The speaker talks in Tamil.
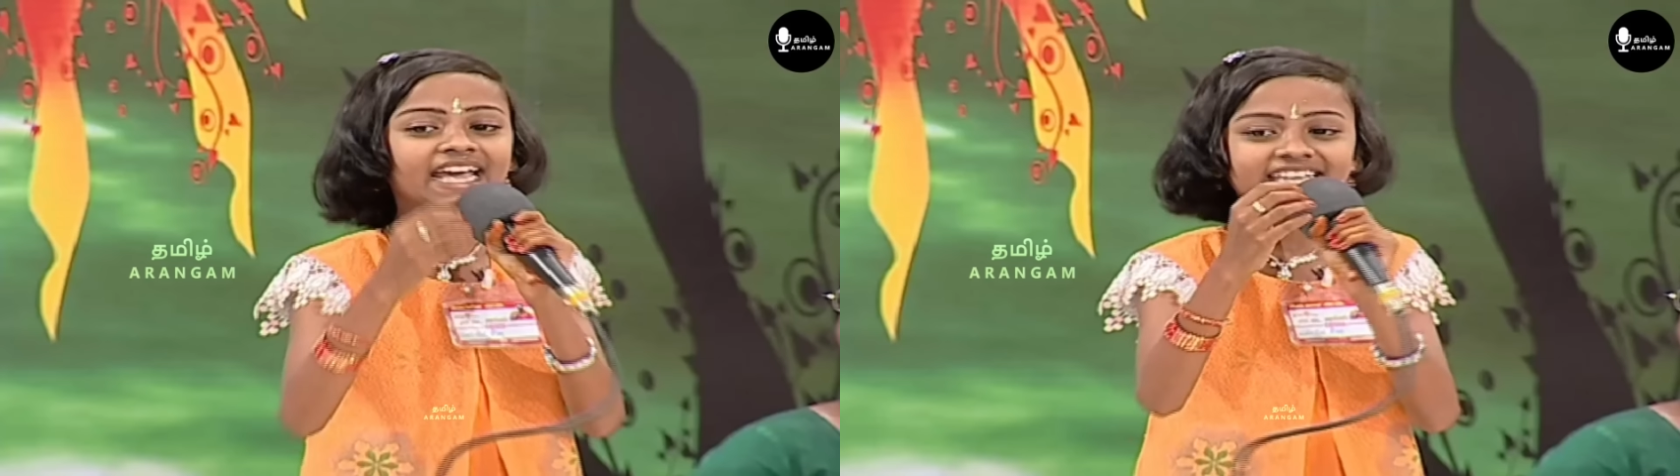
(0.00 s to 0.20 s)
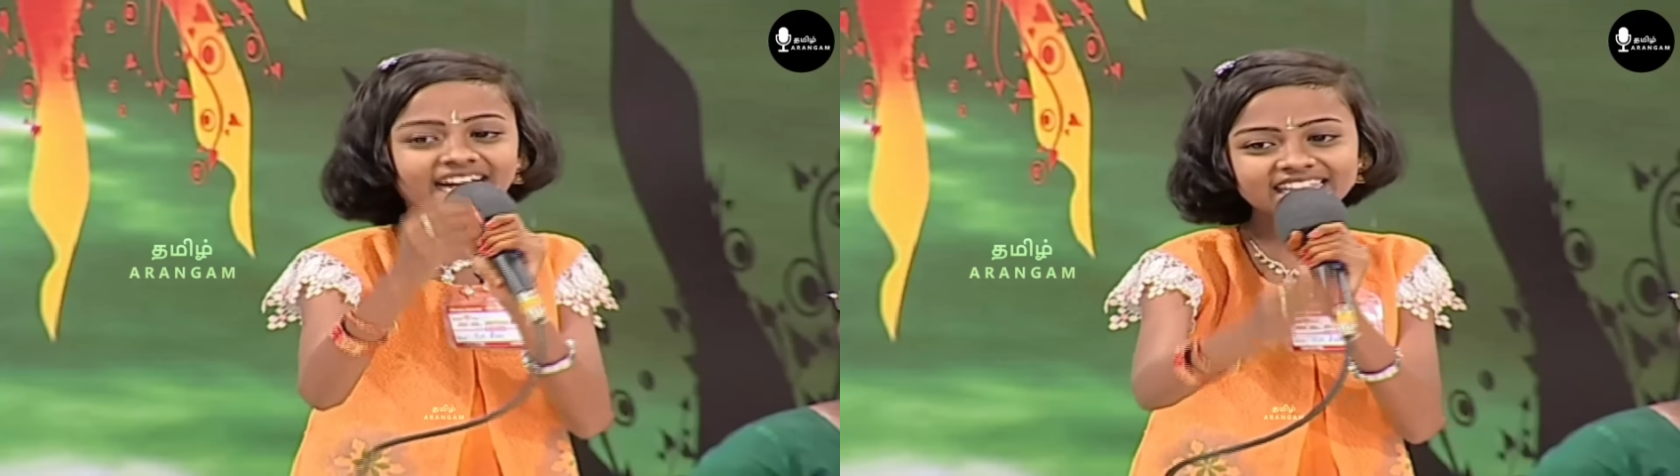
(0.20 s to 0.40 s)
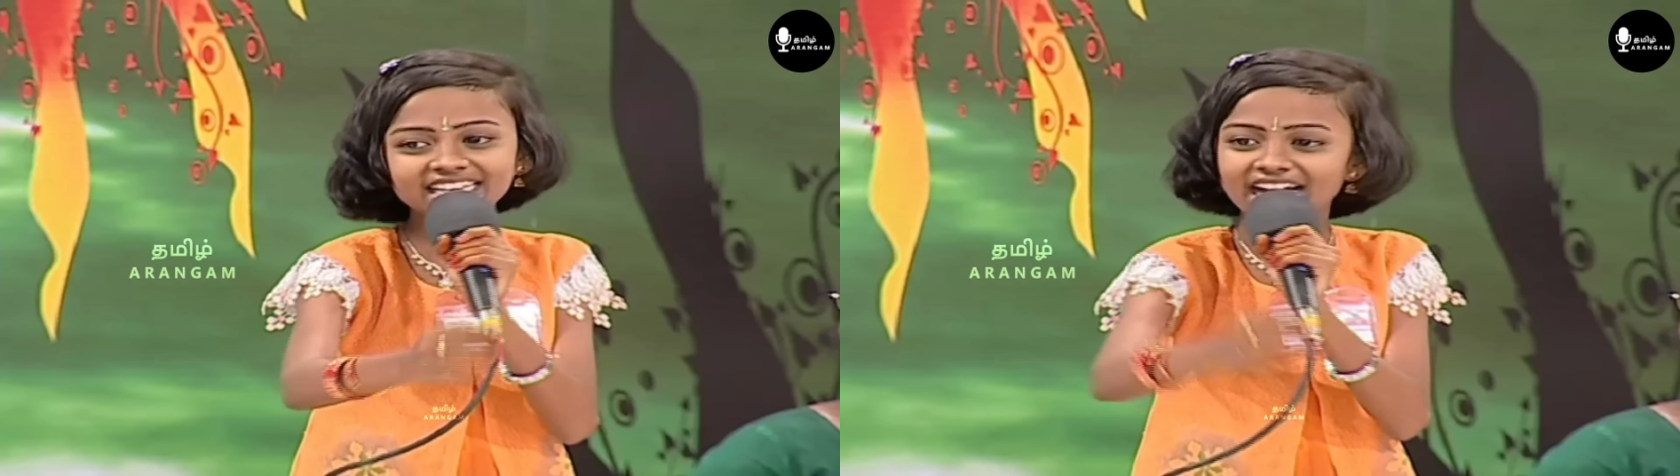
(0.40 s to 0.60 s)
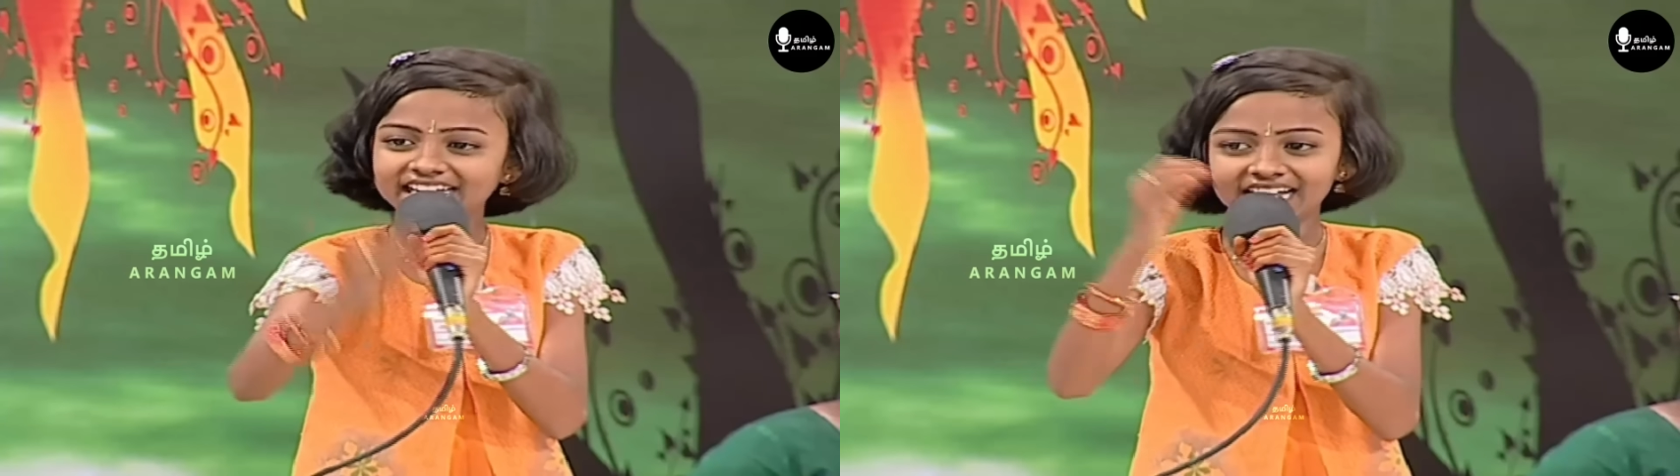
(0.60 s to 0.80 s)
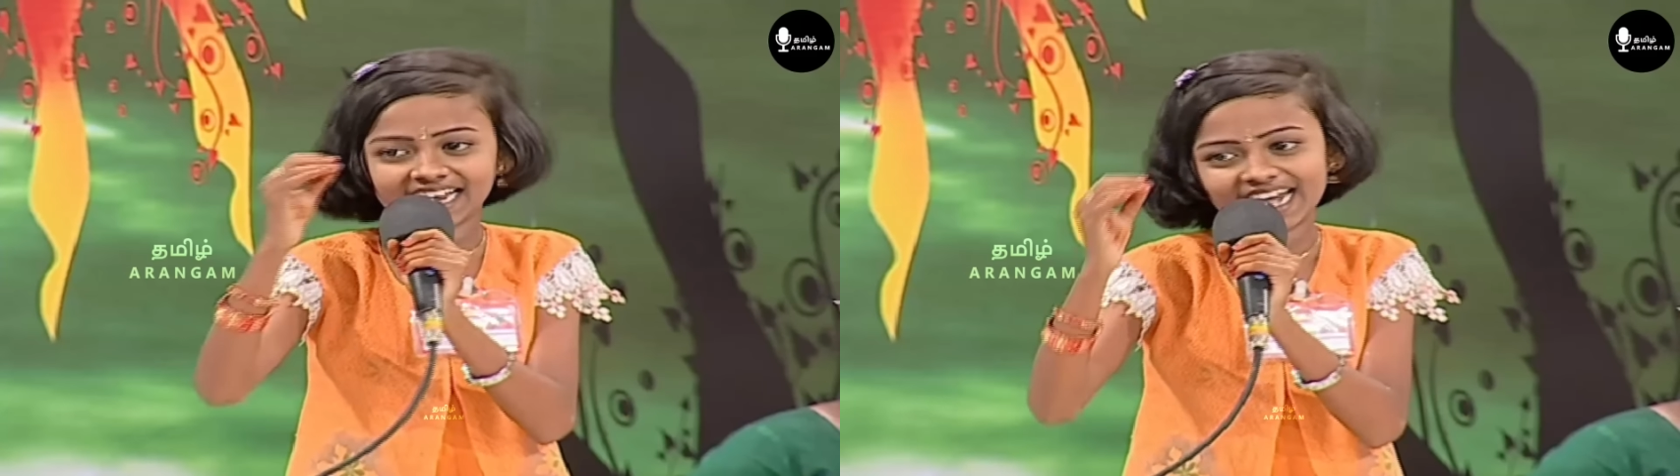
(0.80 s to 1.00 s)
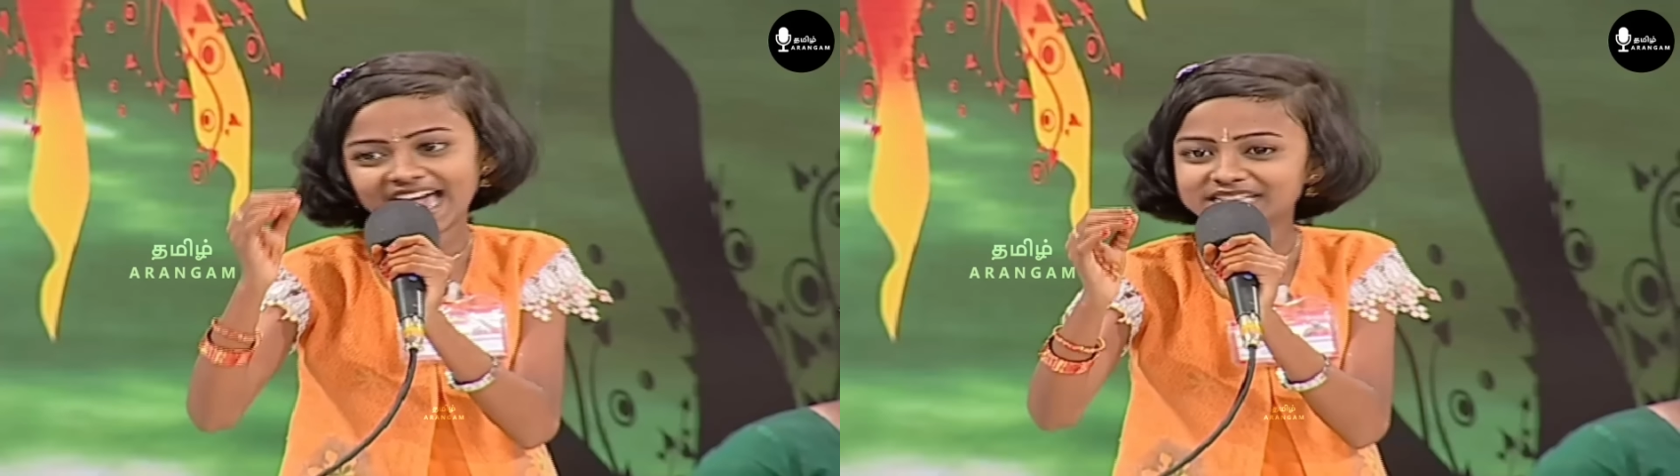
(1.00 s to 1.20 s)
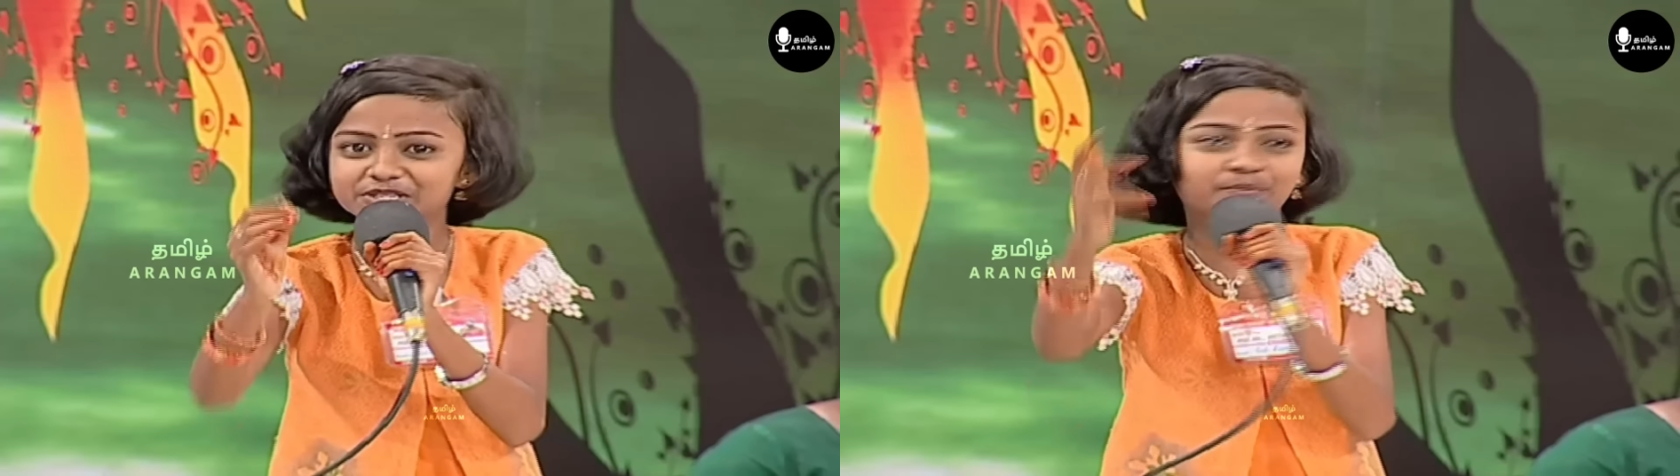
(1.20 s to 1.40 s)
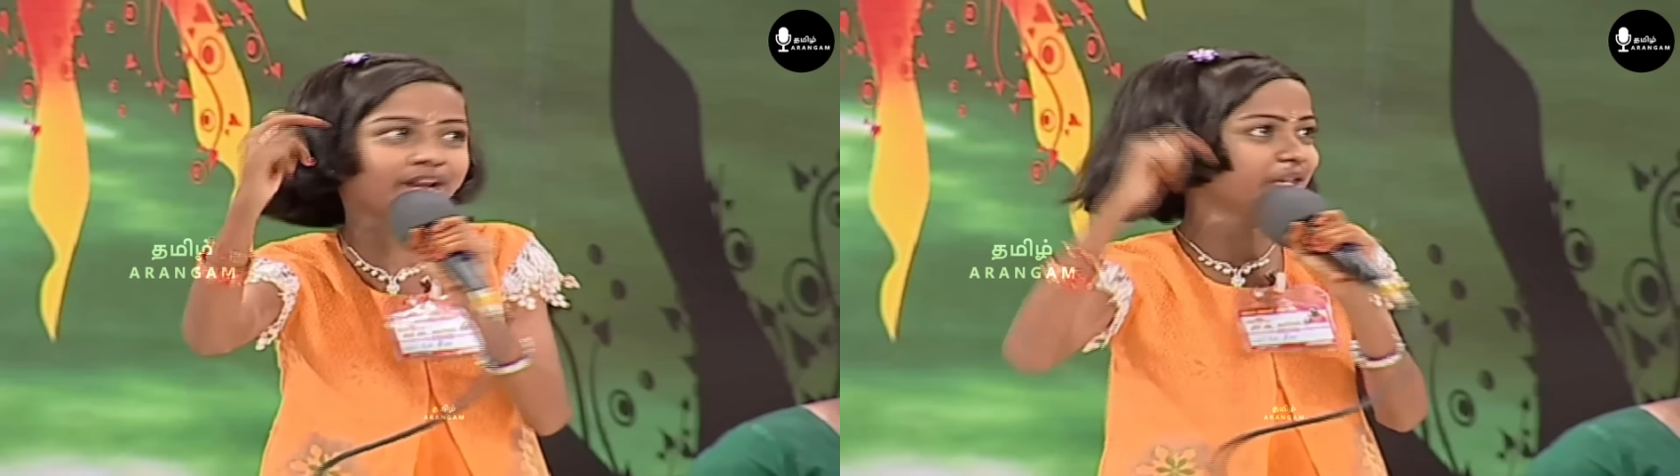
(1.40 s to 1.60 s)
எடுத்துக்காட்டா எங்க கிளாஸ்
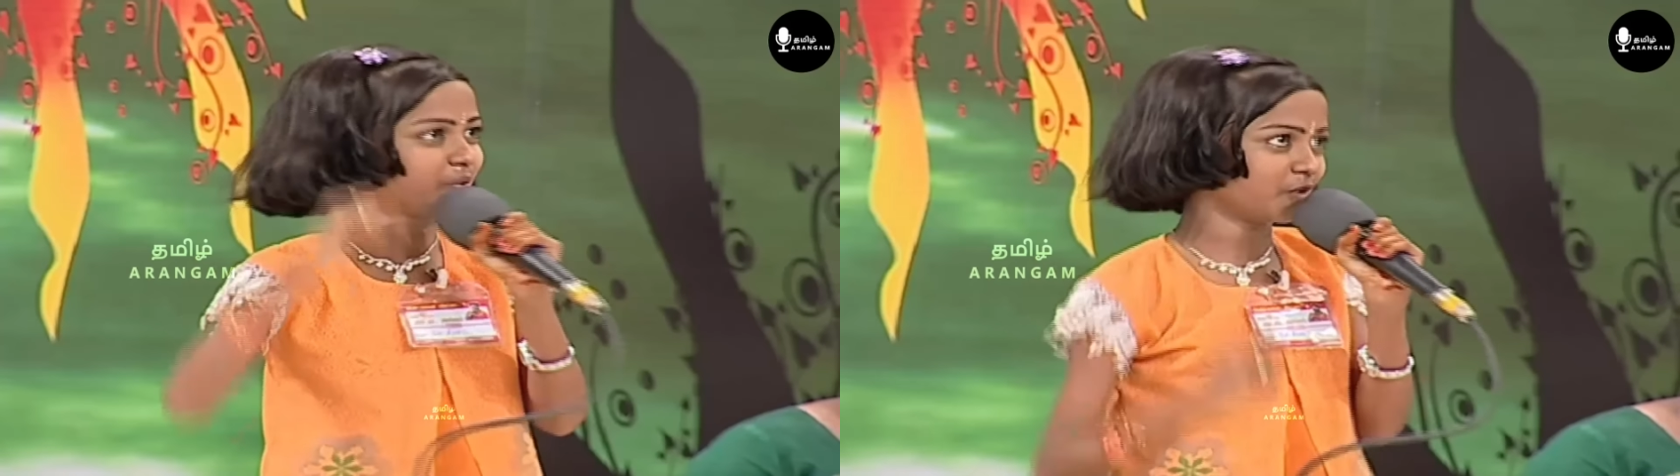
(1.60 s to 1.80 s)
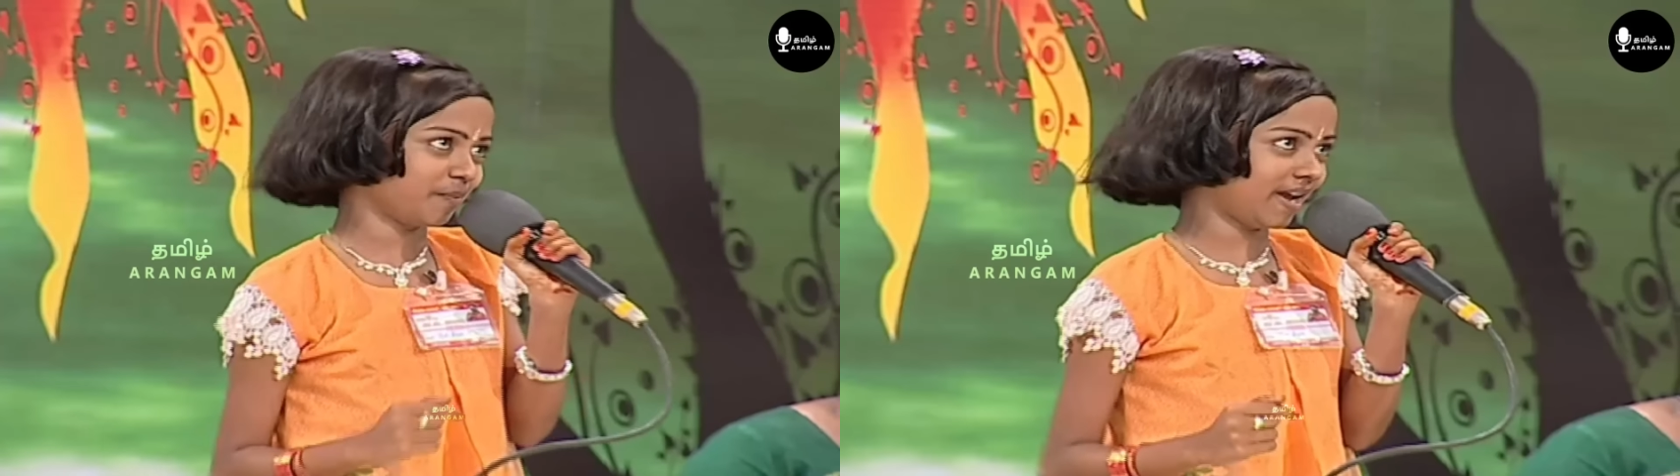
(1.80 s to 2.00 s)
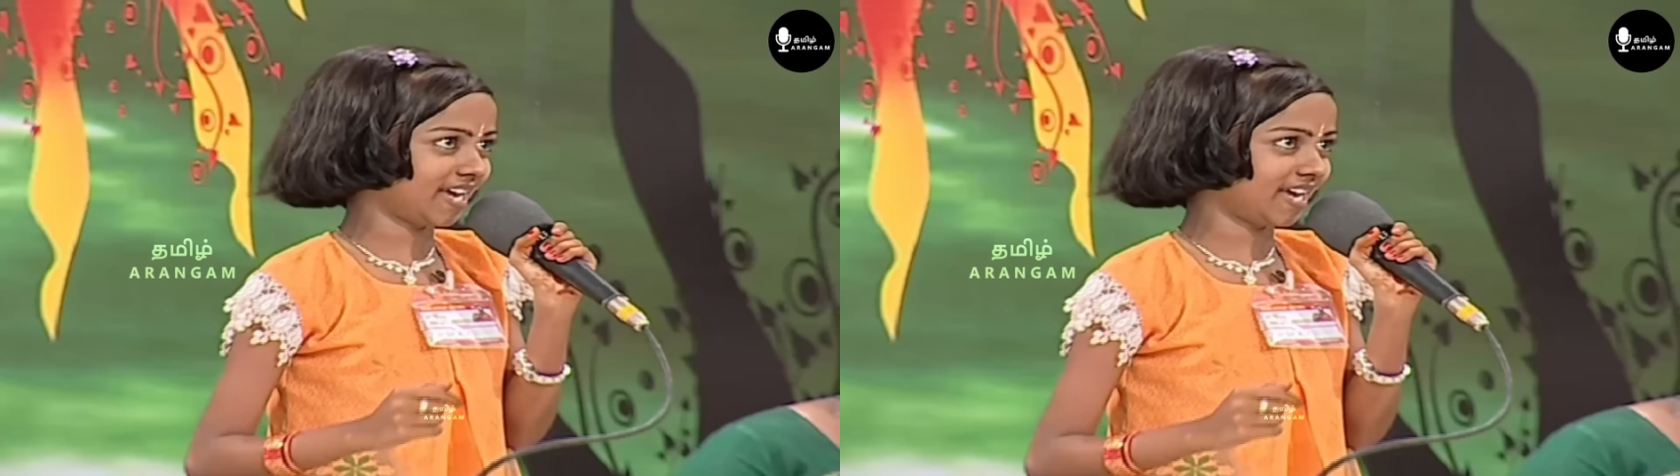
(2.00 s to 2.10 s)
ரூமே எடுத்துக்கோமே